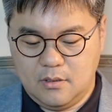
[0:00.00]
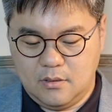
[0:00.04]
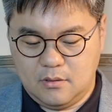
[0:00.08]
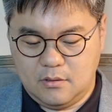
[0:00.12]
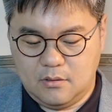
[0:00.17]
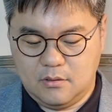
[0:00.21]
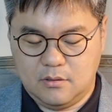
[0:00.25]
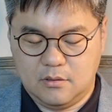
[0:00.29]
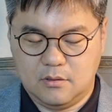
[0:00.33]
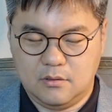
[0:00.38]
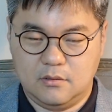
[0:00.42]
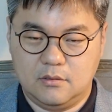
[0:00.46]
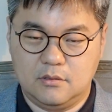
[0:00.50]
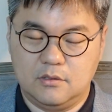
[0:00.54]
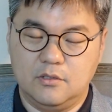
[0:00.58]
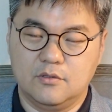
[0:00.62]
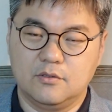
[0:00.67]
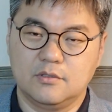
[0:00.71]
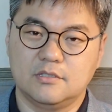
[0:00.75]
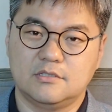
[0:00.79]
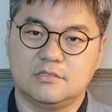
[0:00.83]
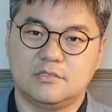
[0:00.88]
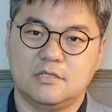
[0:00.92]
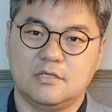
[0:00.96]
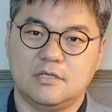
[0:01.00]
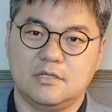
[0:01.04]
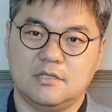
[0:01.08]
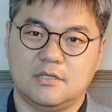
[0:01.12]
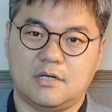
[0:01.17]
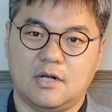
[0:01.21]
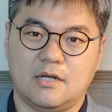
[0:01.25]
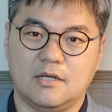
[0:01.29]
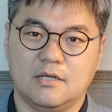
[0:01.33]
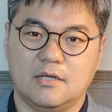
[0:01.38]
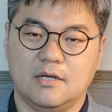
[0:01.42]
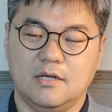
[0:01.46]
어, 여기 이제
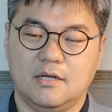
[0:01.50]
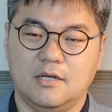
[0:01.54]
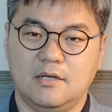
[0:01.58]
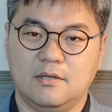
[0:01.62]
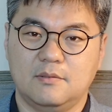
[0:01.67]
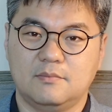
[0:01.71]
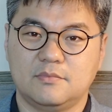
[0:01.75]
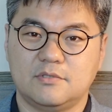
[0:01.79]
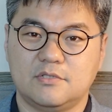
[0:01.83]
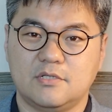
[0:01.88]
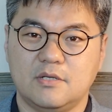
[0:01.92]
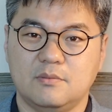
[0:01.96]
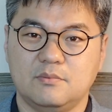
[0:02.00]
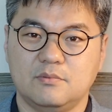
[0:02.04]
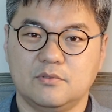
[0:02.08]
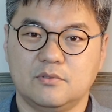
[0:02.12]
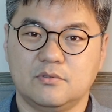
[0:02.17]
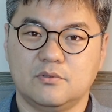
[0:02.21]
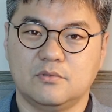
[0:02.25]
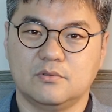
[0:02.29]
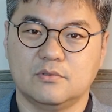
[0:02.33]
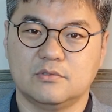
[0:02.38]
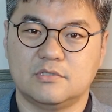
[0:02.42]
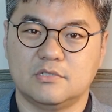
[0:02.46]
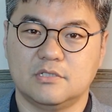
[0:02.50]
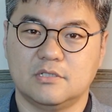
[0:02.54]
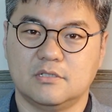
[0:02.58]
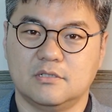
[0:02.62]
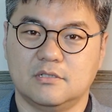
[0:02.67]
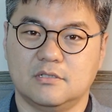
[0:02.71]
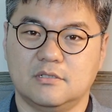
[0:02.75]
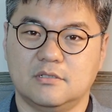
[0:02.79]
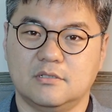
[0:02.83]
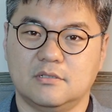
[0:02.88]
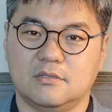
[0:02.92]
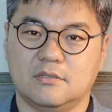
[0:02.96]
라이카 엠 세븐으로
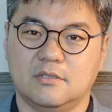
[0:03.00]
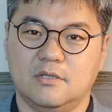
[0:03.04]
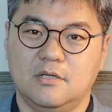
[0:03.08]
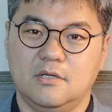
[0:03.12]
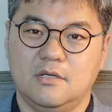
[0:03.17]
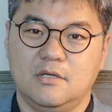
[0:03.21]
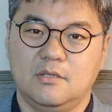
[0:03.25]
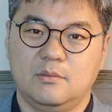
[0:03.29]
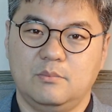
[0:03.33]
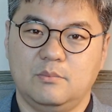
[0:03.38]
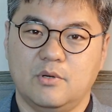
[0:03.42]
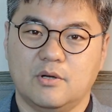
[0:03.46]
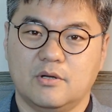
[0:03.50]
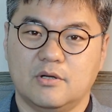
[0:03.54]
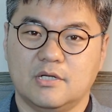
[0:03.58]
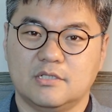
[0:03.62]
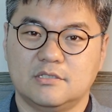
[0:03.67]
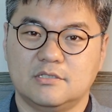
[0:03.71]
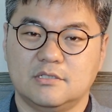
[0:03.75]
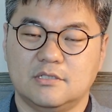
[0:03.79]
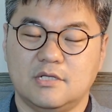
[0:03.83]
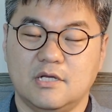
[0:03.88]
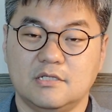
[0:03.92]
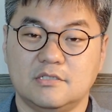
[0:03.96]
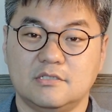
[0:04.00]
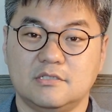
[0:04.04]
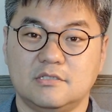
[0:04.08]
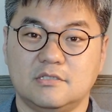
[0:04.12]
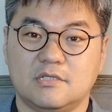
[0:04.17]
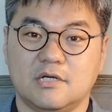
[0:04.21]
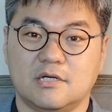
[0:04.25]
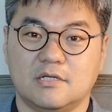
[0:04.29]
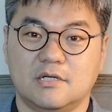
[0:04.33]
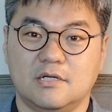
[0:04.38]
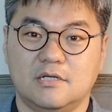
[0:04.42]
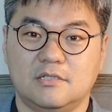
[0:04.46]
찍은 몇 가지 사진
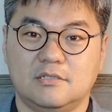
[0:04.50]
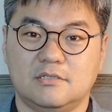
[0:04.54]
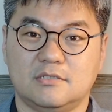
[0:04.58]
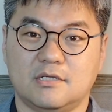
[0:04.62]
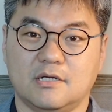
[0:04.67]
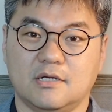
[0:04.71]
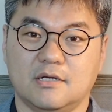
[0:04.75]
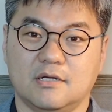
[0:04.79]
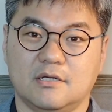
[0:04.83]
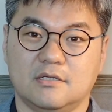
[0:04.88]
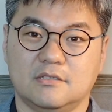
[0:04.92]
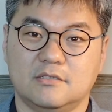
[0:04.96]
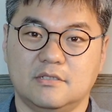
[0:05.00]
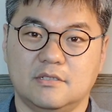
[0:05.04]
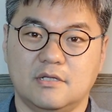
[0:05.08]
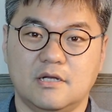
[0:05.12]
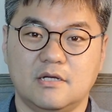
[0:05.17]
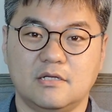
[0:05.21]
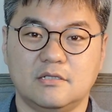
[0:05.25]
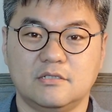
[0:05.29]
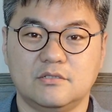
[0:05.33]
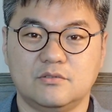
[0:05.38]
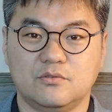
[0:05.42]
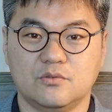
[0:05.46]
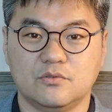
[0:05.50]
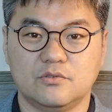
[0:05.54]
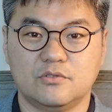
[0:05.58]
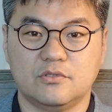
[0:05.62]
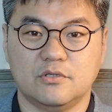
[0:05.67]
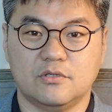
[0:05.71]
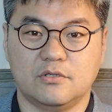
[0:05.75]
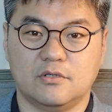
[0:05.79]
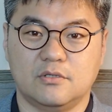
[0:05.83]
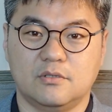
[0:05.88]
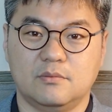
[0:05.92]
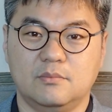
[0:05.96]
장르를 제가 슬라이드
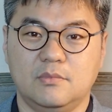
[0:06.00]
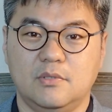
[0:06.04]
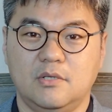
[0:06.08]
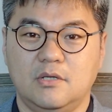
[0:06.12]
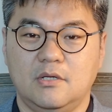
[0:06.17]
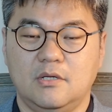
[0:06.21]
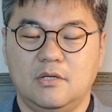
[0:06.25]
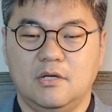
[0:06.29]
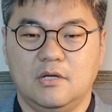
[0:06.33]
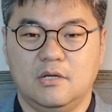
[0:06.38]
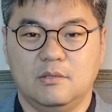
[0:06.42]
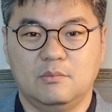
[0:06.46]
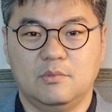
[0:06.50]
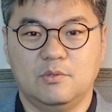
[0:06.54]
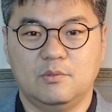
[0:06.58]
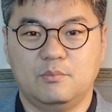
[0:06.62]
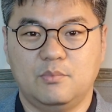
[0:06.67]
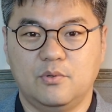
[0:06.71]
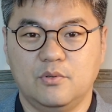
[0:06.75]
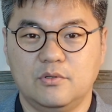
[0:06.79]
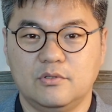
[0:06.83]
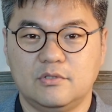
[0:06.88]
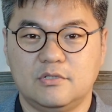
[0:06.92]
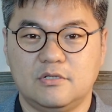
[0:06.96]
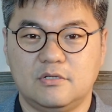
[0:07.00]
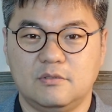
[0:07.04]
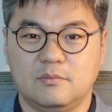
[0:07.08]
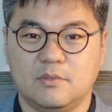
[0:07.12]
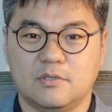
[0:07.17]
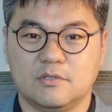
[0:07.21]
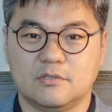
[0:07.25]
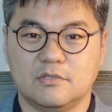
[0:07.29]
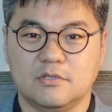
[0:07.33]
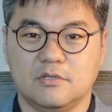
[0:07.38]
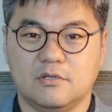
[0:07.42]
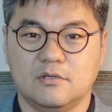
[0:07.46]
쇼처럼 한번
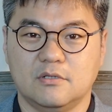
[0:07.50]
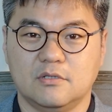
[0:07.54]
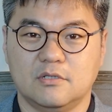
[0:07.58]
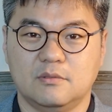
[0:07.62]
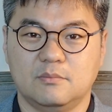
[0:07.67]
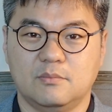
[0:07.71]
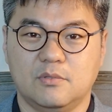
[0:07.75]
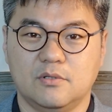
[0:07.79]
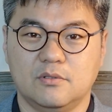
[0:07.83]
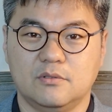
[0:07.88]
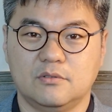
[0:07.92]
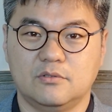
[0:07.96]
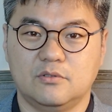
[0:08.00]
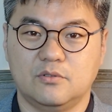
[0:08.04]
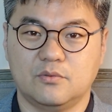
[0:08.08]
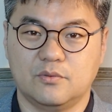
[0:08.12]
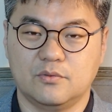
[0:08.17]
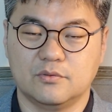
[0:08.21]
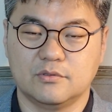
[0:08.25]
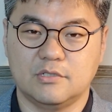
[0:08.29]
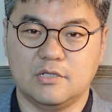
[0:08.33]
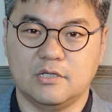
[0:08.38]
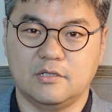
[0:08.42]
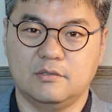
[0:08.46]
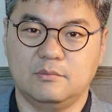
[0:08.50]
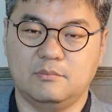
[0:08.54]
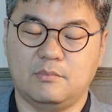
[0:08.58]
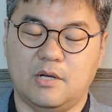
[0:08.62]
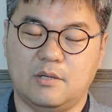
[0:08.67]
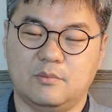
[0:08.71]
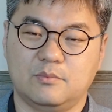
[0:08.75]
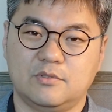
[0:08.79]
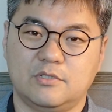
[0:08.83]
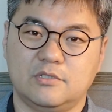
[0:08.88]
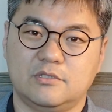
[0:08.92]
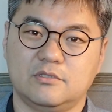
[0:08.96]
보여드리면서 이번 동영상은
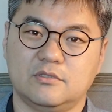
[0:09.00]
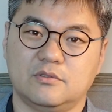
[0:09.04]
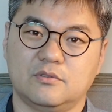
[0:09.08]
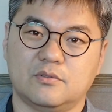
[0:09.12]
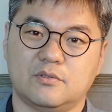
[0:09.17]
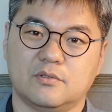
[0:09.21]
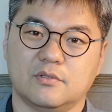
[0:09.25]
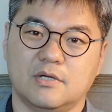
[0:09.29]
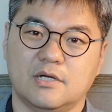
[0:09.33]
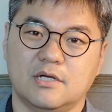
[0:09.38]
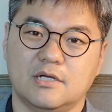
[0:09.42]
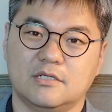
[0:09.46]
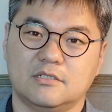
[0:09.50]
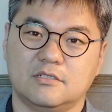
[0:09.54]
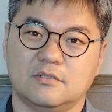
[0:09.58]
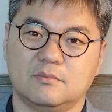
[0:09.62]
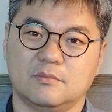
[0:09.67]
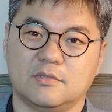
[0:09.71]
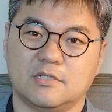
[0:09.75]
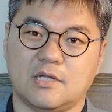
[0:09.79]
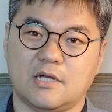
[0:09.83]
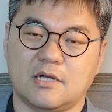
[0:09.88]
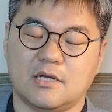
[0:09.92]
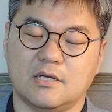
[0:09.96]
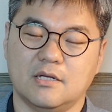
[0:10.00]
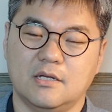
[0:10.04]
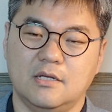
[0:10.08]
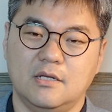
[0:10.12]
마무리 짓도록 하겠습니다.